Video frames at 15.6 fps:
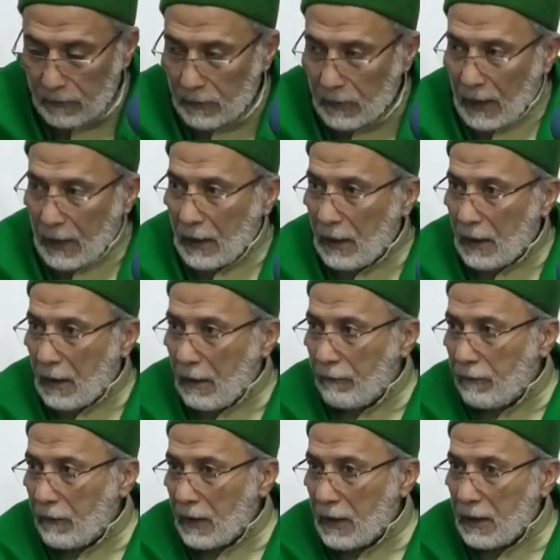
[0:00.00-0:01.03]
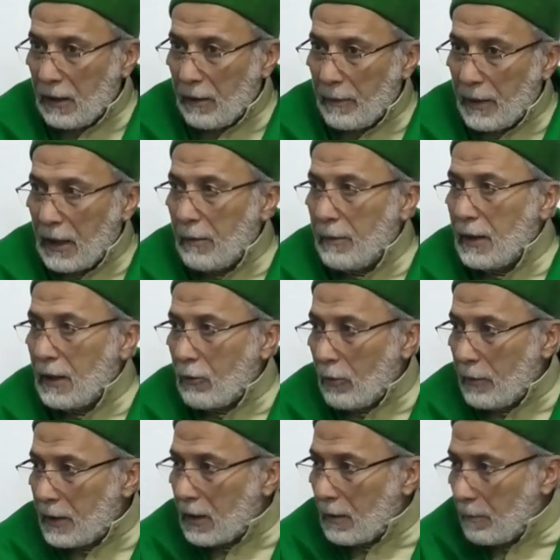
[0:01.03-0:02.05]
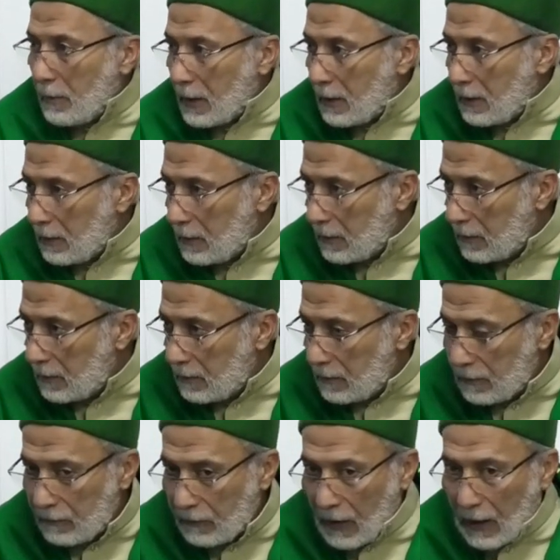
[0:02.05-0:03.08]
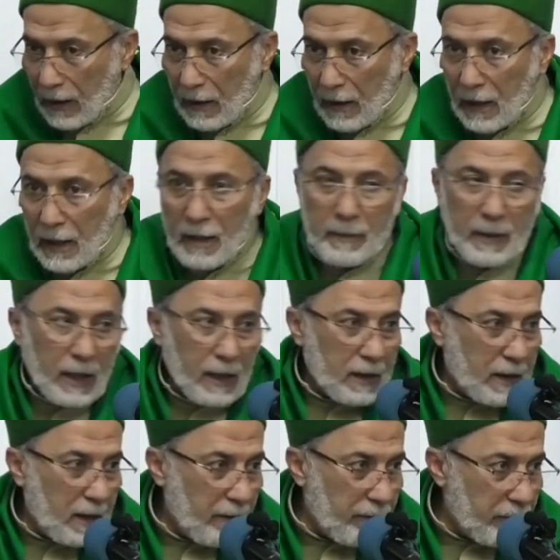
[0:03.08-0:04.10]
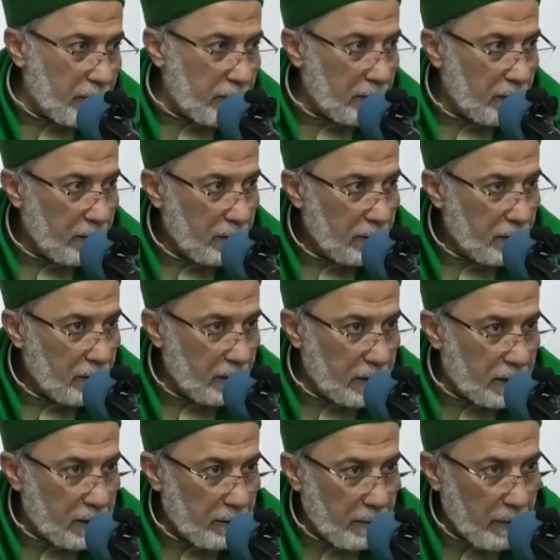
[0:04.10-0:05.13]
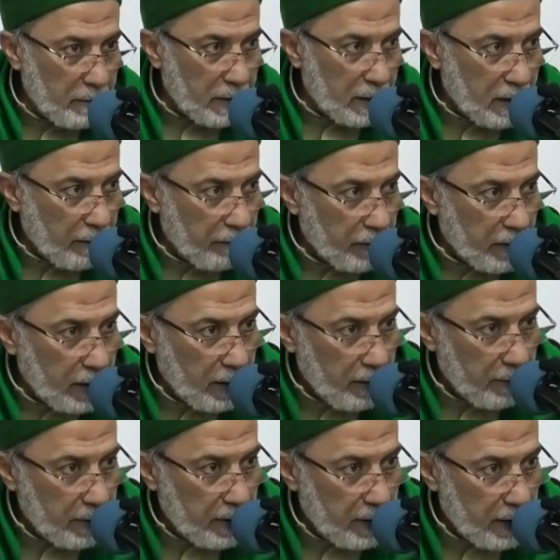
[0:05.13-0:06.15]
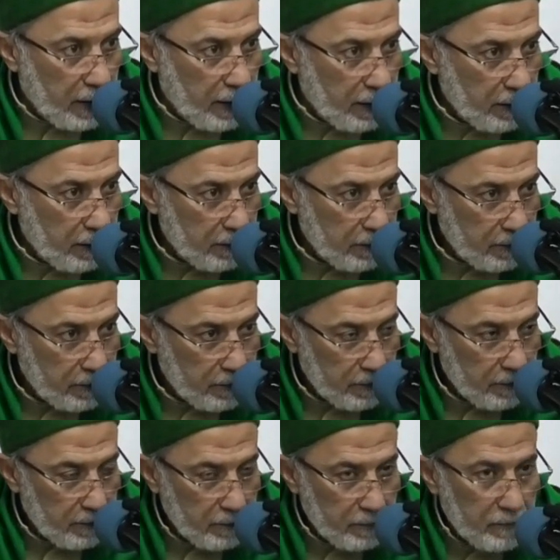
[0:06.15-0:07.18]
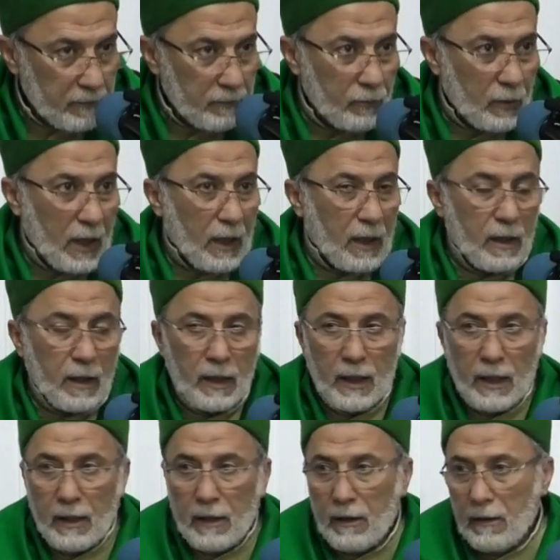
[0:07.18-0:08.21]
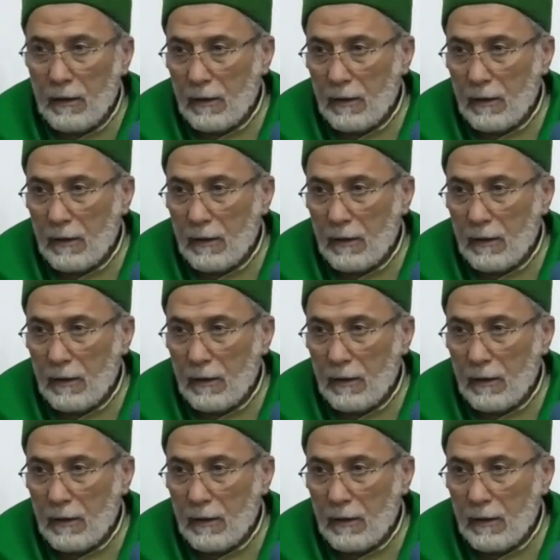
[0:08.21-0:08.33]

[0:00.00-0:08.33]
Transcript: لكن الكفارة دي عبادة بينك وبين ربك فأخرها مع الكافر لاهتمام الكافر إيه بالدية وأخ إيه